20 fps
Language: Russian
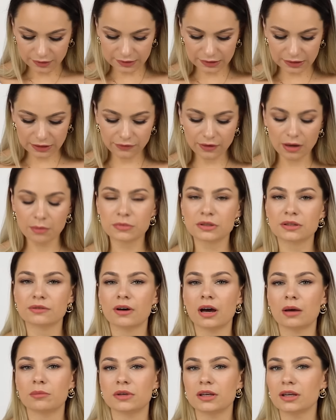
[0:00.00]
Закрываем с
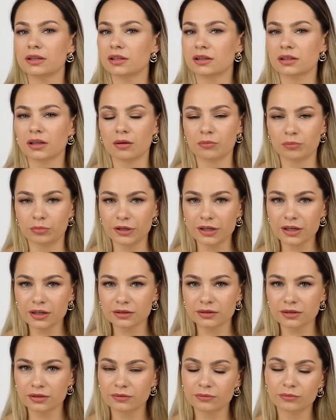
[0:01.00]
вами этот
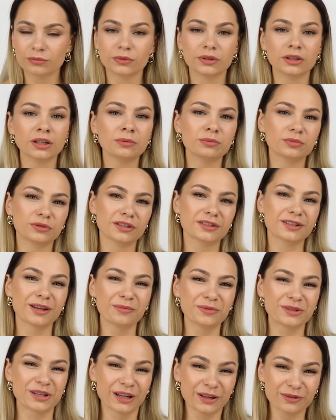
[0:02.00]
комплект. Я на
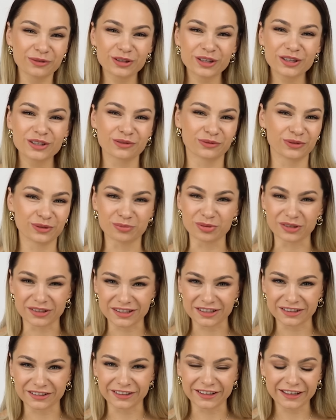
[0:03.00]
самом деле его даже
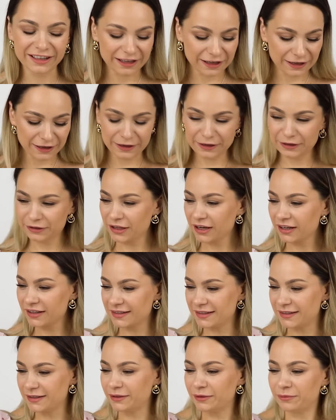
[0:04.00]
выбросила. Так и
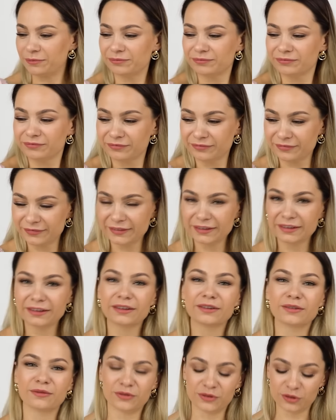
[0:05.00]
сделаем.
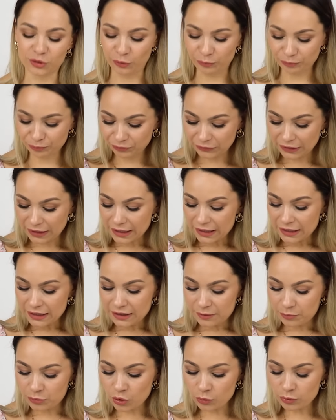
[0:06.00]
Все.
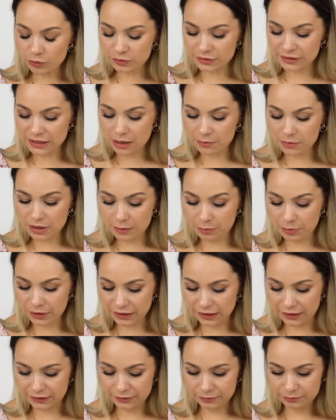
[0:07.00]
Пробуем сам
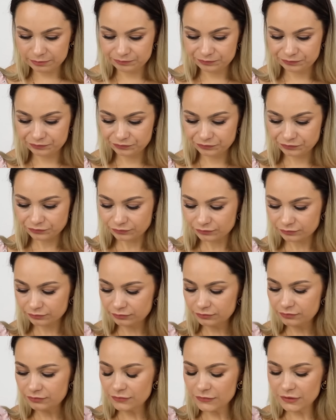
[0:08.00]
аппарат.
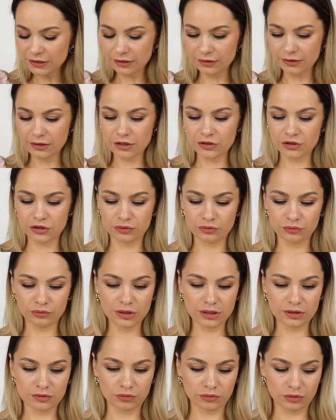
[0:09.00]
Значит, у
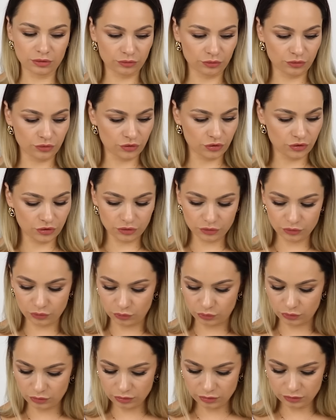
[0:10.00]
нас тут такой
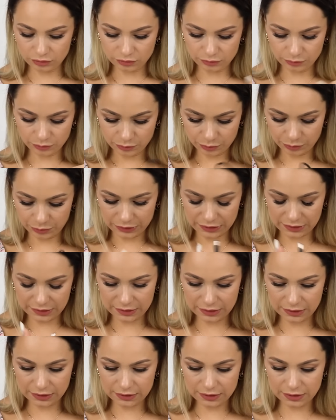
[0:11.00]
шнур.
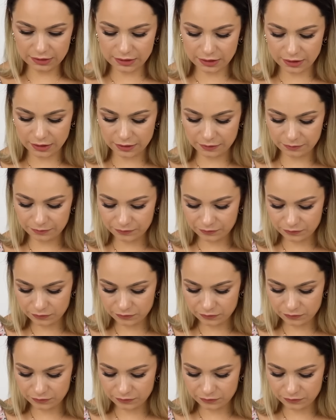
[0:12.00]
Подсоединяем.